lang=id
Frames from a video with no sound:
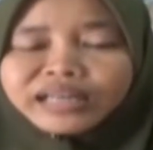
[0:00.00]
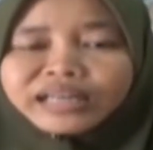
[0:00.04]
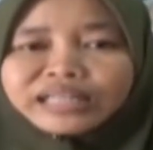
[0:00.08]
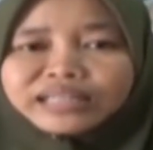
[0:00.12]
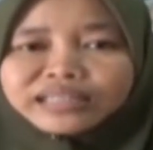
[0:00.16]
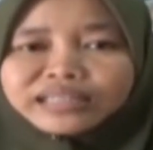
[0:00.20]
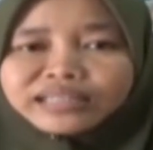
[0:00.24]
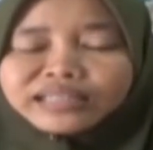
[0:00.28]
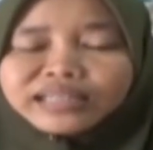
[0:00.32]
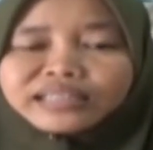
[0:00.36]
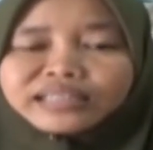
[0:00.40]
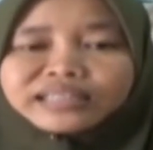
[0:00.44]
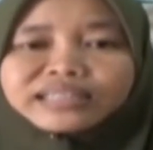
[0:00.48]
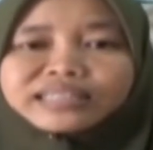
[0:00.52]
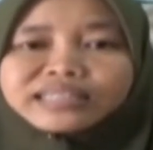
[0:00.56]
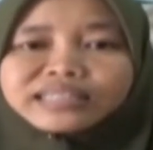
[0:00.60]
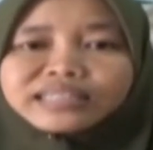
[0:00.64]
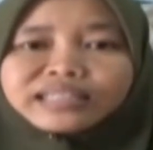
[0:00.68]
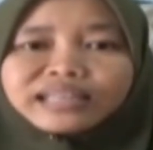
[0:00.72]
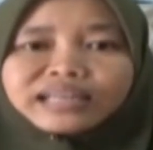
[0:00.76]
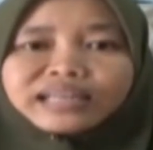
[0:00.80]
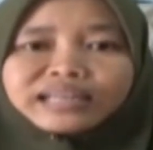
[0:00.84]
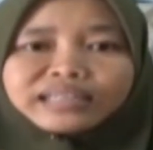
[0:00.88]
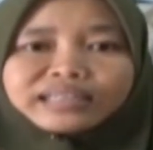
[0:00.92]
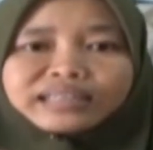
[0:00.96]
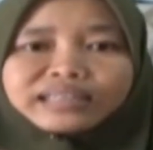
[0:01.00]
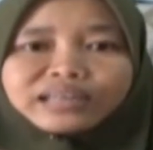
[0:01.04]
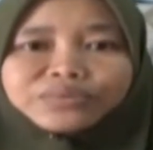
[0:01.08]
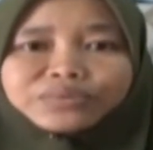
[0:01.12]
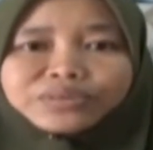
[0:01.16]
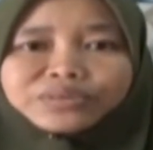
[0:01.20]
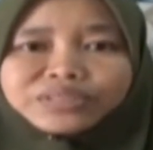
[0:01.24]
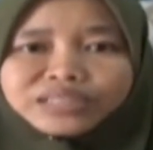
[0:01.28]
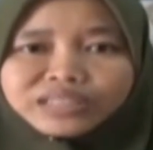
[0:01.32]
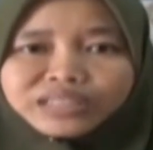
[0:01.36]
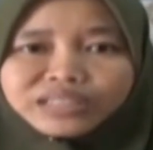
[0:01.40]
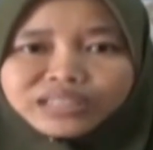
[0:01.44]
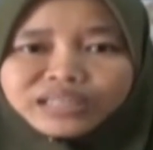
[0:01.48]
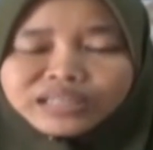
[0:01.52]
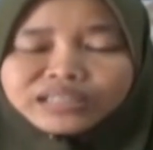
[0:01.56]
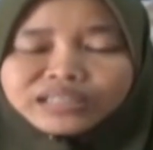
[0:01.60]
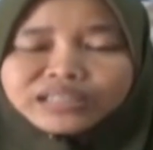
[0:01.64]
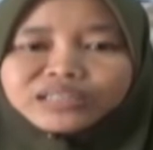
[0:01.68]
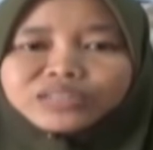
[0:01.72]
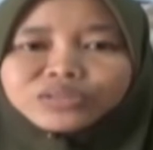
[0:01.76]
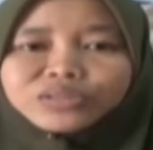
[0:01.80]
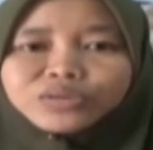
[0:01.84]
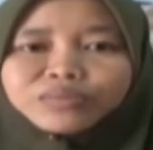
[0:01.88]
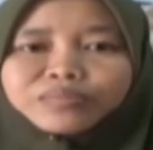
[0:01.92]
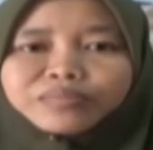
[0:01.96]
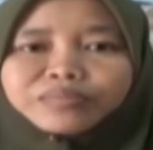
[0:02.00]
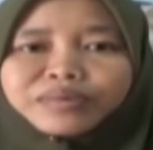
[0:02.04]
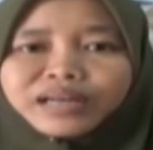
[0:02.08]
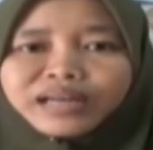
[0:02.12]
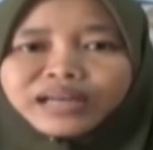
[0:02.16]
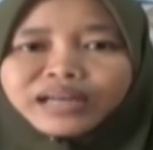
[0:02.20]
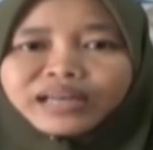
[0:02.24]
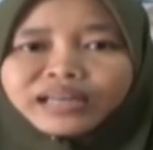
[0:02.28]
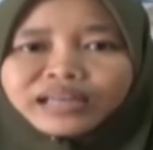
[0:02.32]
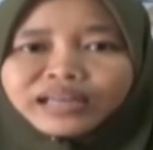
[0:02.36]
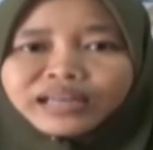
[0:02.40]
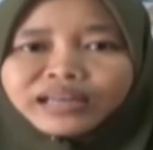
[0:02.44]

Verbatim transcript: Ternyata setelah kita uji, kita coba,